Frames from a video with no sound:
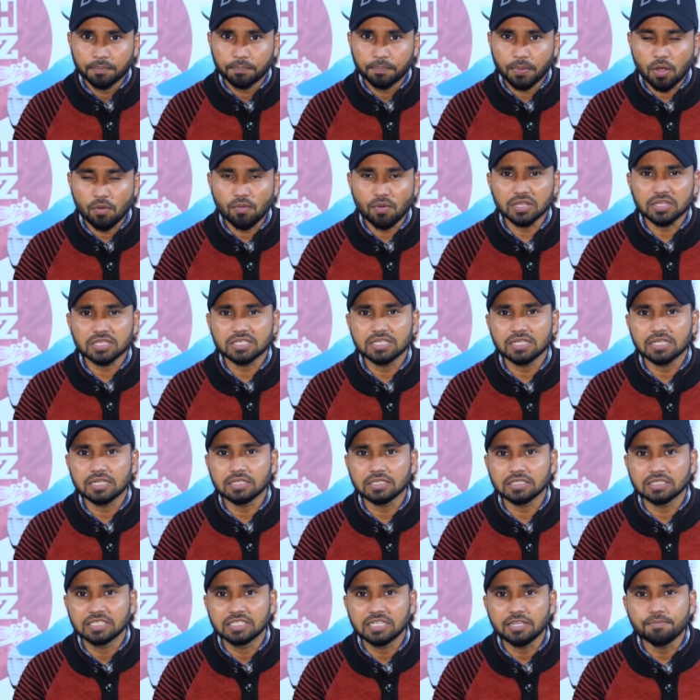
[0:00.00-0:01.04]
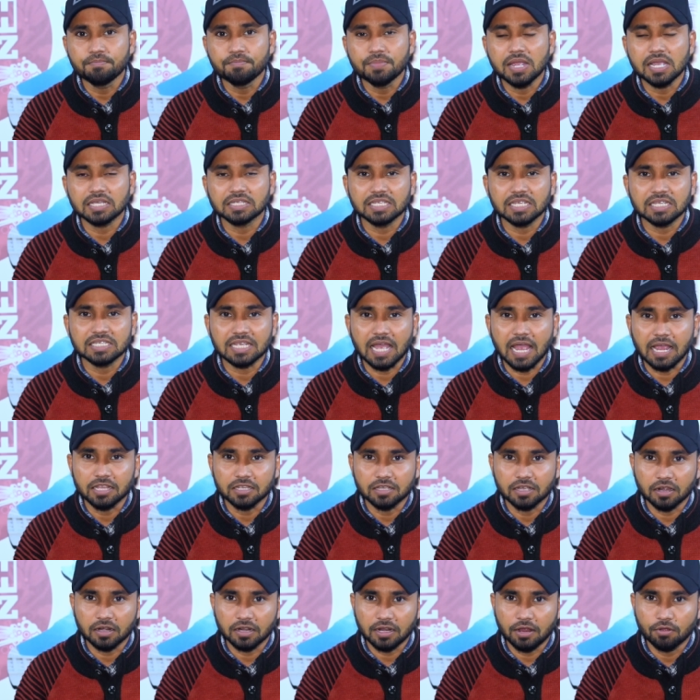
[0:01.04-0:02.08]
पवन सिंह जिम में एक्सरसाइज
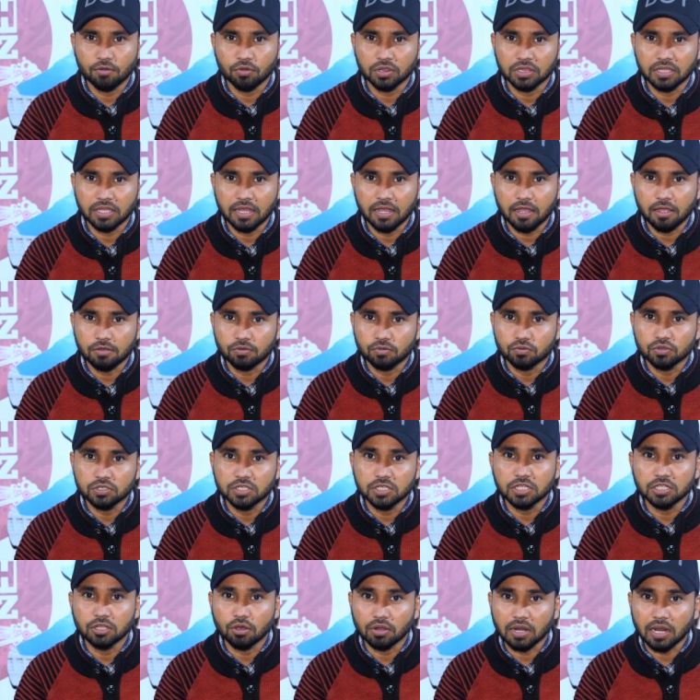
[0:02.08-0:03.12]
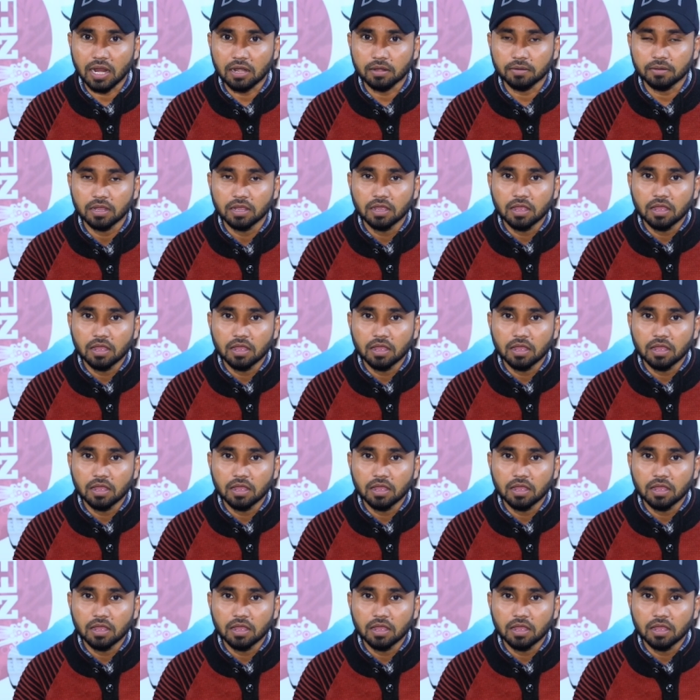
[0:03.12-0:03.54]
कर रहे होते हैं उसी दौरान